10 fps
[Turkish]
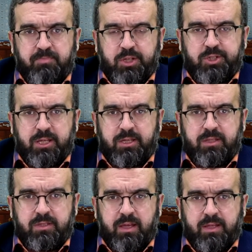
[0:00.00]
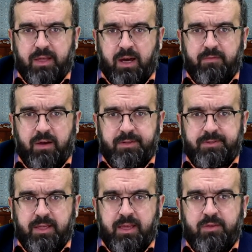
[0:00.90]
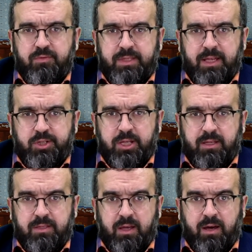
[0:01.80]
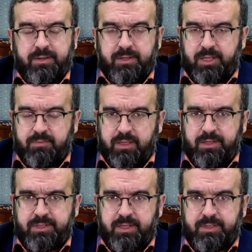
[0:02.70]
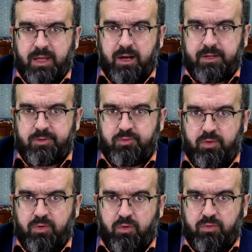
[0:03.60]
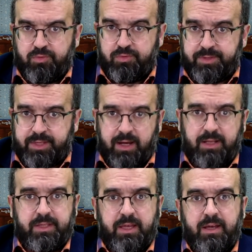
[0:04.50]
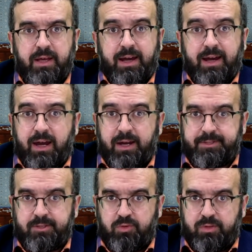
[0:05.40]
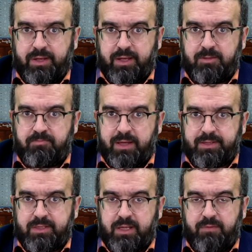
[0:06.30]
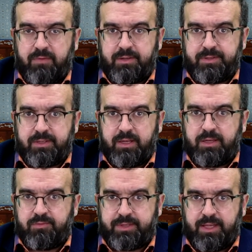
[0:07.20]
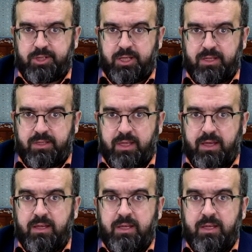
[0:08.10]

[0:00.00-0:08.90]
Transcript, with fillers: bir şekilde davanızı en güzel şekilde anlatabilirsiniz. Haksız olduğunuz halde haksız olarak belki davanızı en güzel şekilde